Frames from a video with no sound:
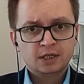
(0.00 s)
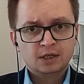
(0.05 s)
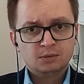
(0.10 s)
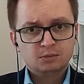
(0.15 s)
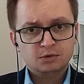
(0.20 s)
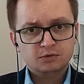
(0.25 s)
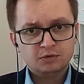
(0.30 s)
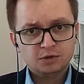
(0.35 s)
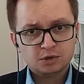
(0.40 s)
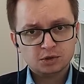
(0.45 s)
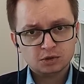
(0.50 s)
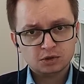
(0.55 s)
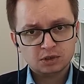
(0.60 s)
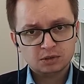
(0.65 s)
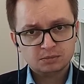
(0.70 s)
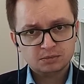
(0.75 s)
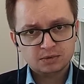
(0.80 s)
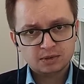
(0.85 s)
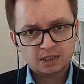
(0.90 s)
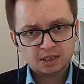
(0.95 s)
mówić o
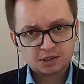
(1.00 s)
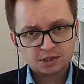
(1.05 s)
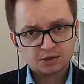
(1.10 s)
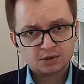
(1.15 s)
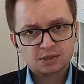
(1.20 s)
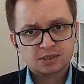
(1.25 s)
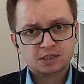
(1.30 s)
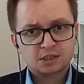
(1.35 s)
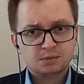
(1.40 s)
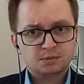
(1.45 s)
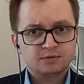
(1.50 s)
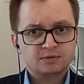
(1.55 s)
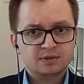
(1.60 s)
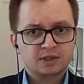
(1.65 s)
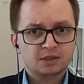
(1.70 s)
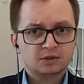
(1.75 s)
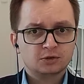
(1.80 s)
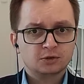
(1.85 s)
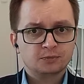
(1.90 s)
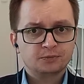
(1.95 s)
tym, dlaczego jesteśmy w
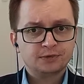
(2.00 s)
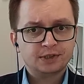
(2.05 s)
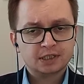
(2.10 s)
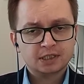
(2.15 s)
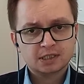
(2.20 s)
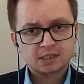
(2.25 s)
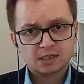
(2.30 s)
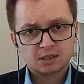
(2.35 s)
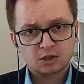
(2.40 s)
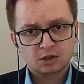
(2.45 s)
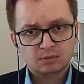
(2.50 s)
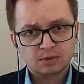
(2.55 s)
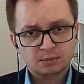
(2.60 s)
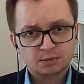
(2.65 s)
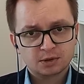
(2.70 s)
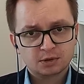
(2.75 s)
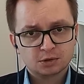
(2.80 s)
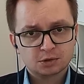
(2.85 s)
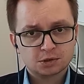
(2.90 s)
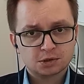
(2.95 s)
NATO, jakie z tego mamy
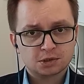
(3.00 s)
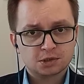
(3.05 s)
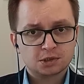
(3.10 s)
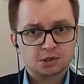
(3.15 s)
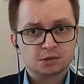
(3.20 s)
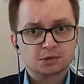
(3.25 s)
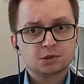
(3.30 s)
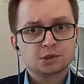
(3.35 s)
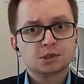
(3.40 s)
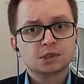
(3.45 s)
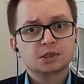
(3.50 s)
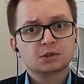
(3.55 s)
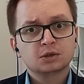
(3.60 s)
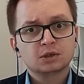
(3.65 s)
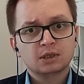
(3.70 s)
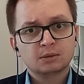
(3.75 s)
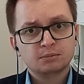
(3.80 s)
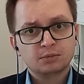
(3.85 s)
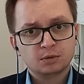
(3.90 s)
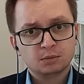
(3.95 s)
korzyści, czy NATO
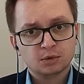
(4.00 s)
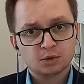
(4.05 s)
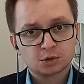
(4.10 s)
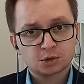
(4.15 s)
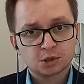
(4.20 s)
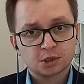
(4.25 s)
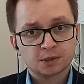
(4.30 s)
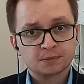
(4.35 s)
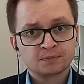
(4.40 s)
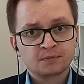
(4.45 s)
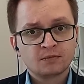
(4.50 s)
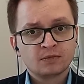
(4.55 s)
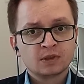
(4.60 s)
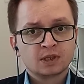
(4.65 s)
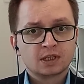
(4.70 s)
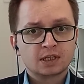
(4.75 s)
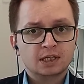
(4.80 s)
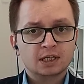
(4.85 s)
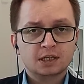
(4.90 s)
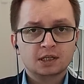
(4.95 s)
nam pomoże,
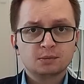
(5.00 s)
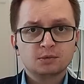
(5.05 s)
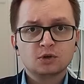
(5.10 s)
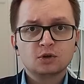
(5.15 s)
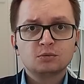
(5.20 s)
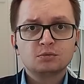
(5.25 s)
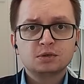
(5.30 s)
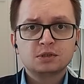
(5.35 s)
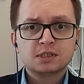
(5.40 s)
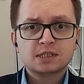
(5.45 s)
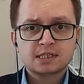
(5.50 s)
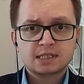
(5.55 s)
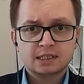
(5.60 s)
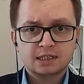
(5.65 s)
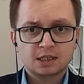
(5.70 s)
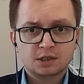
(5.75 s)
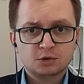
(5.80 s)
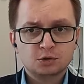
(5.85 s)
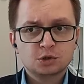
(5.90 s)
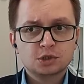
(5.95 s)
jakie mogą być
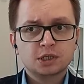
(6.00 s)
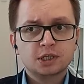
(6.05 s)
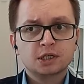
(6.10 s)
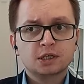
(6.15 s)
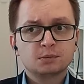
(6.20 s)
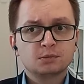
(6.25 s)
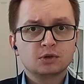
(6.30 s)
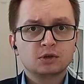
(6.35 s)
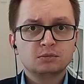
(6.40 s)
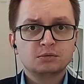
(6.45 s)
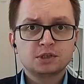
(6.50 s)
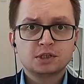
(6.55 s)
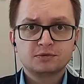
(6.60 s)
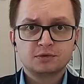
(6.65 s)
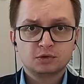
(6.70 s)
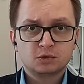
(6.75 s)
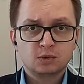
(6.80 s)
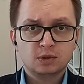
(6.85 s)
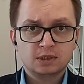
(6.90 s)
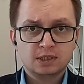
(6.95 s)
scenariusze, jakie mogą być
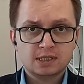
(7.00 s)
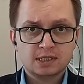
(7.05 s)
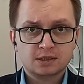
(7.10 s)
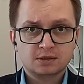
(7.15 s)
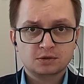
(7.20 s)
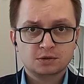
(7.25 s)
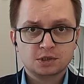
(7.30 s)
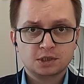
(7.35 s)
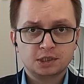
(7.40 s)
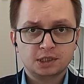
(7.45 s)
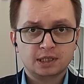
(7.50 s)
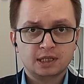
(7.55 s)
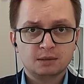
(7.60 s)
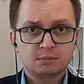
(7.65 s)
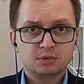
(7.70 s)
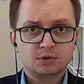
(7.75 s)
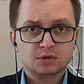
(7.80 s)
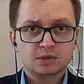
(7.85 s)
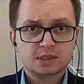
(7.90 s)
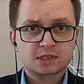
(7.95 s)
ewentualne zagrożenia dla
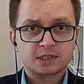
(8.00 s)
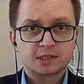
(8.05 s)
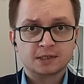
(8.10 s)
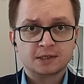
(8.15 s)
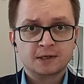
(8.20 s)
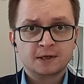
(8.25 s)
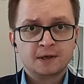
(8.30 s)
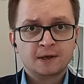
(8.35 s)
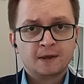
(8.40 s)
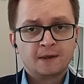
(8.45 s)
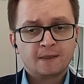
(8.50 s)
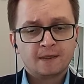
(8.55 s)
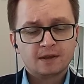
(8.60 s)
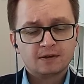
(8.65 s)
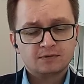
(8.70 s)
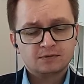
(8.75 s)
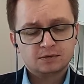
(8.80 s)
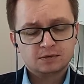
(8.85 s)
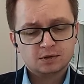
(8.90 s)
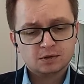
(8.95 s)
Polski.
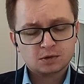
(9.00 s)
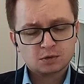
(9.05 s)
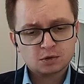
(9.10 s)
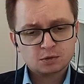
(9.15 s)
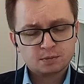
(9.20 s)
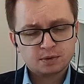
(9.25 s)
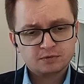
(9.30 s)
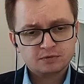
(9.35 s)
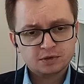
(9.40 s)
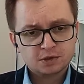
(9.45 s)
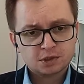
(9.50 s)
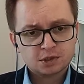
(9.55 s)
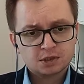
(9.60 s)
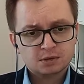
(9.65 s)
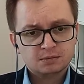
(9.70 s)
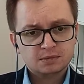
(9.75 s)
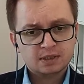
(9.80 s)
W związku z powyższym